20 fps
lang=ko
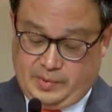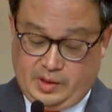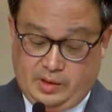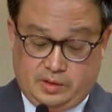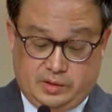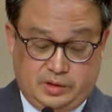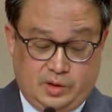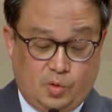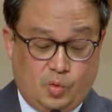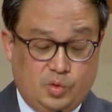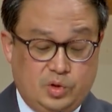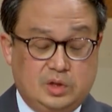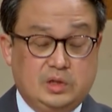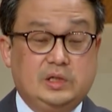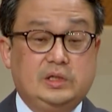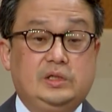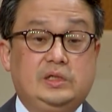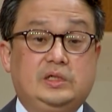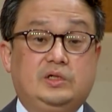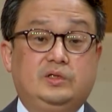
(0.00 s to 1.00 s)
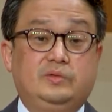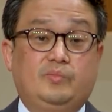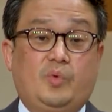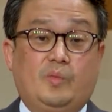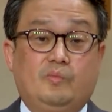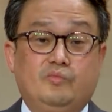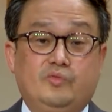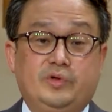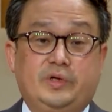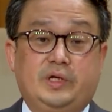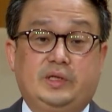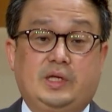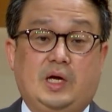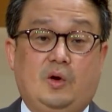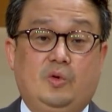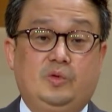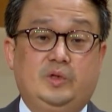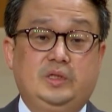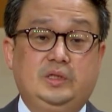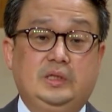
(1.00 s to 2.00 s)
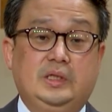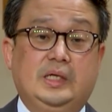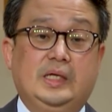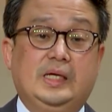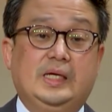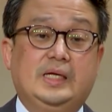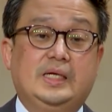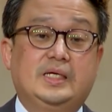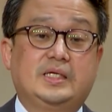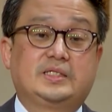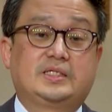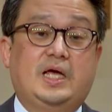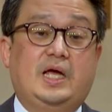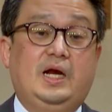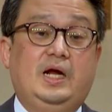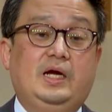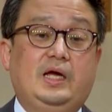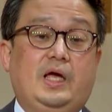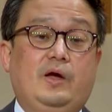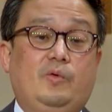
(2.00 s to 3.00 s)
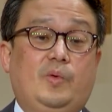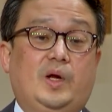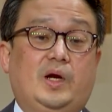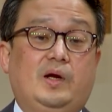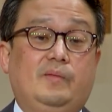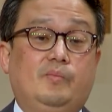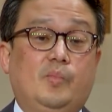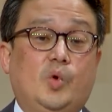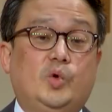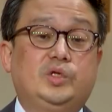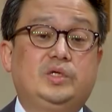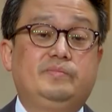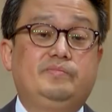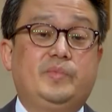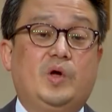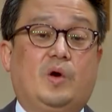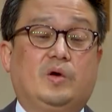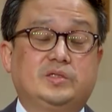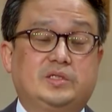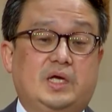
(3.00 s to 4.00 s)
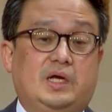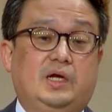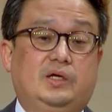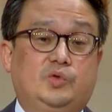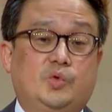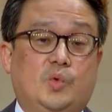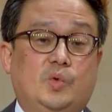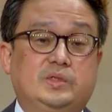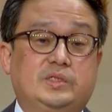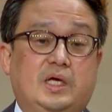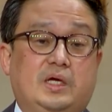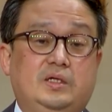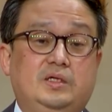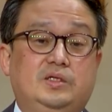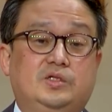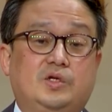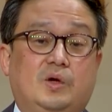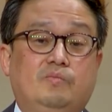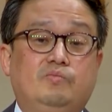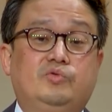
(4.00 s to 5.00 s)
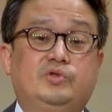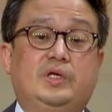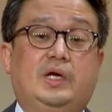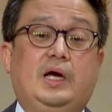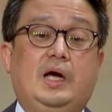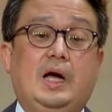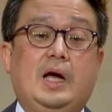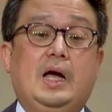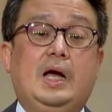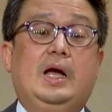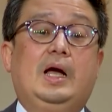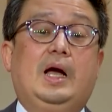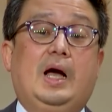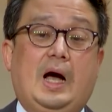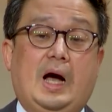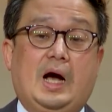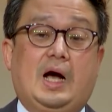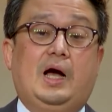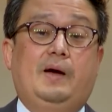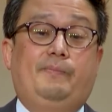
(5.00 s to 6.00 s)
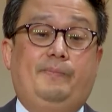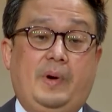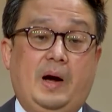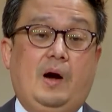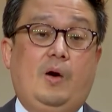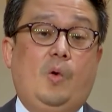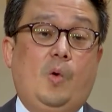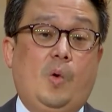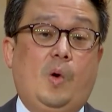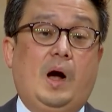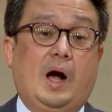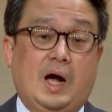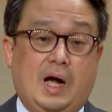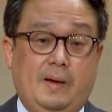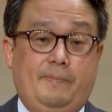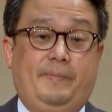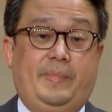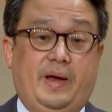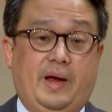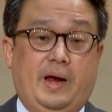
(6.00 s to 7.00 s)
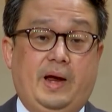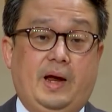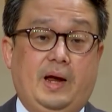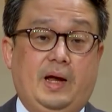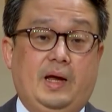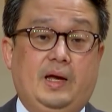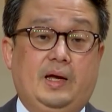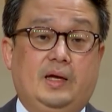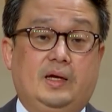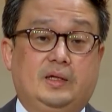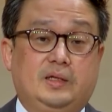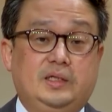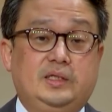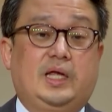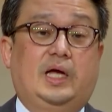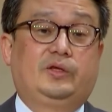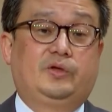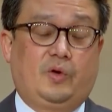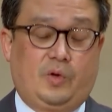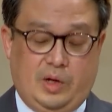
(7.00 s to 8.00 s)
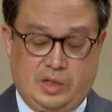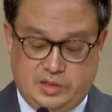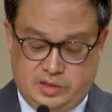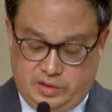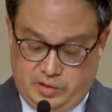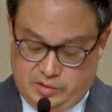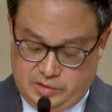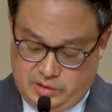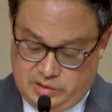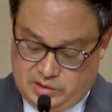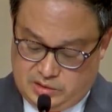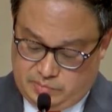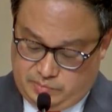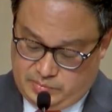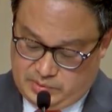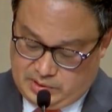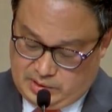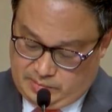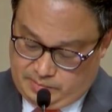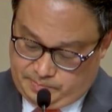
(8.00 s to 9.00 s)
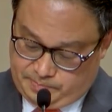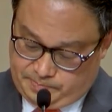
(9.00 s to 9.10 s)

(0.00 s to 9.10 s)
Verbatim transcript: 그런데 오늘 읽은 본문에 나오는 사랑에 관한 모든 명사나 동사는 전부 다 아가파오, 아가페 이 단어가 쓰여져 있습니다.